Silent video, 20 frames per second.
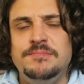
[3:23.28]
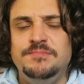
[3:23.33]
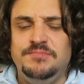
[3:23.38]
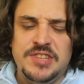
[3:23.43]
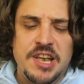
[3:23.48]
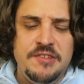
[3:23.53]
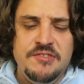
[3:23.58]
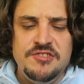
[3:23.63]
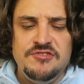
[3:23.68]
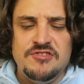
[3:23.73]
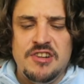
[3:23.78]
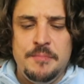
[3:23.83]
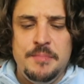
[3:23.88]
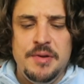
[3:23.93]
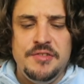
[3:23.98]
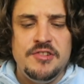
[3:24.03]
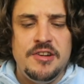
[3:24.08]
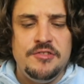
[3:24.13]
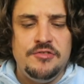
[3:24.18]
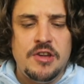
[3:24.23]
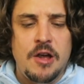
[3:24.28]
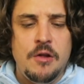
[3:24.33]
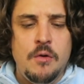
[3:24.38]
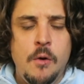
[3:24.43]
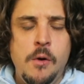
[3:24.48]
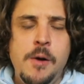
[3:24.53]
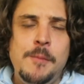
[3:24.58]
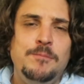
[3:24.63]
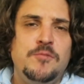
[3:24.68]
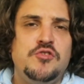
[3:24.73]
Ne, nicht zartbitter. Es
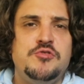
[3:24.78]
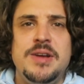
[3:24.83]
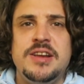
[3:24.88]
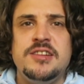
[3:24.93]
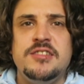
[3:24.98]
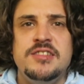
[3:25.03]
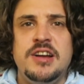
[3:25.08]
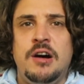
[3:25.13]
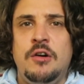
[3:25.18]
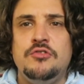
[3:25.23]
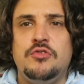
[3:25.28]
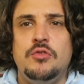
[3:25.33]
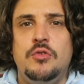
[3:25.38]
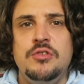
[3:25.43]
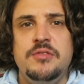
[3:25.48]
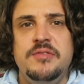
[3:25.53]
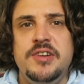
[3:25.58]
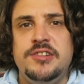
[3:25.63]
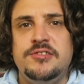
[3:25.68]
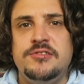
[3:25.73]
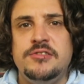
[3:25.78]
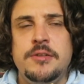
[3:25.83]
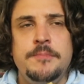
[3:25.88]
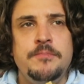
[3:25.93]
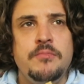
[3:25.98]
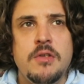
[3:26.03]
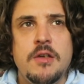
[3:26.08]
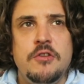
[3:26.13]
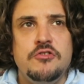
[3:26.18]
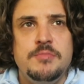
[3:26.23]
schmeckt genauso. Ohne Witz.
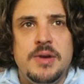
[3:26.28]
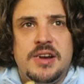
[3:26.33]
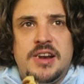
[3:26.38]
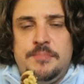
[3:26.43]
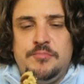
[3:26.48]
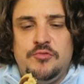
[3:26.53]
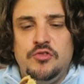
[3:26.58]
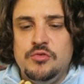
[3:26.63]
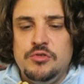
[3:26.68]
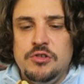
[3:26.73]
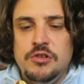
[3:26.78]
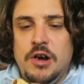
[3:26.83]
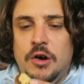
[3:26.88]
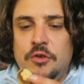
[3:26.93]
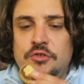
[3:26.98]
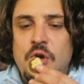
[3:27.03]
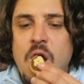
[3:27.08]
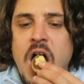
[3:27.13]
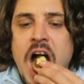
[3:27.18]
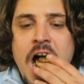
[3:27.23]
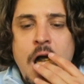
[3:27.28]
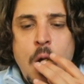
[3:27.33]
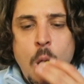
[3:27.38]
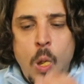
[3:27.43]
Schmeckt absolut genauso.